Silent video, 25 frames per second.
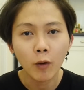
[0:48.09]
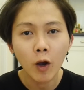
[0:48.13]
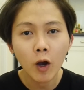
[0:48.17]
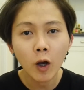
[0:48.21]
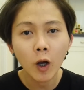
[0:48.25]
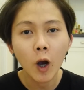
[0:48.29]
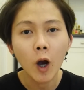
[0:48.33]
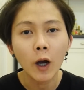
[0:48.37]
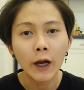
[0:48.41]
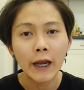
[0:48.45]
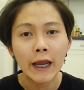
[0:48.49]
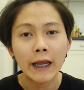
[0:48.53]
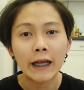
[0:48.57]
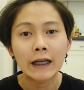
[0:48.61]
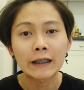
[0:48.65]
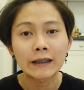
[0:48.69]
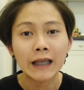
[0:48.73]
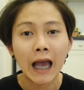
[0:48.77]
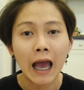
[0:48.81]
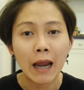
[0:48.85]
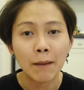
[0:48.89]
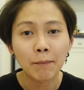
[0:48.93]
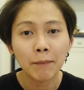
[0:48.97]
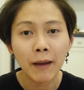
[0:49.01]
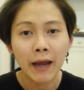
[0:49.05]
ก็กรอกเอก
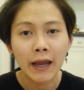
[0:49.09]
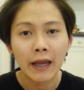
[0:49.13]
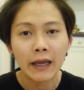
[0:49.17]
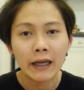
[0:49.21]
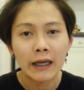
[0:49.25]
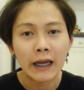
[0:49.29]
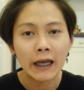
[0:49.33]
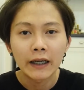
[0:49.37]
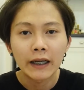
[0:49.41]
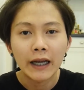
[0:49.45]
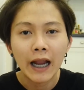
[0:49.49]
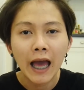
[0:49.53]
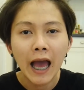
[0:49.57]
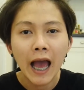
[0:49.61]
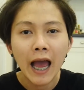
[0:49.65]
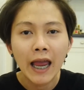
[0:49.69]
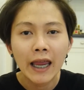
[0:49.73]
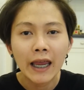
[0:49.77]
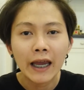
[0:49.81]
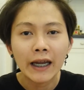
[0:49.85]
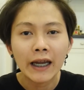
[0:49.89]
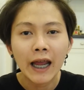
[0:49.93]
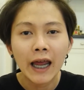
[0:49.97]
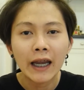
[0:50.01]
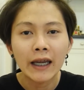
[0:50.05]
สารไปเนี่ยนาย
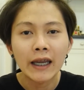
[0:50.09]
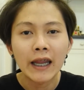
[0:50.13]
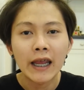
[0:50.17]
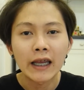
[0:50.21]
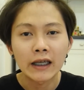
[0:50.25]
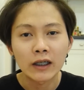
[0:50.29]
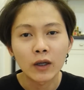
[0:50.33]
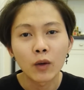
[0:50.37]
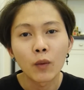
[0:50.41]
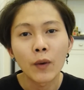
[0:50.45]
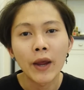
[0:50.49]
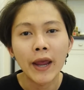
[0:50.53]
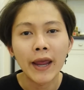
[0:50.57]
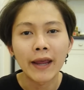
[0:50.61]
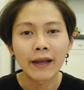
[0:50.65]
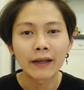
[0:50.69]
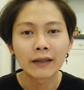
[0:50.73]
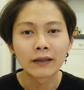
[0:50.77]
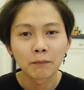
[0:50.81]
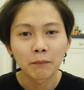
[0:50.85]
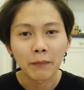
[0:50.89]
อนันต์เอกชเวง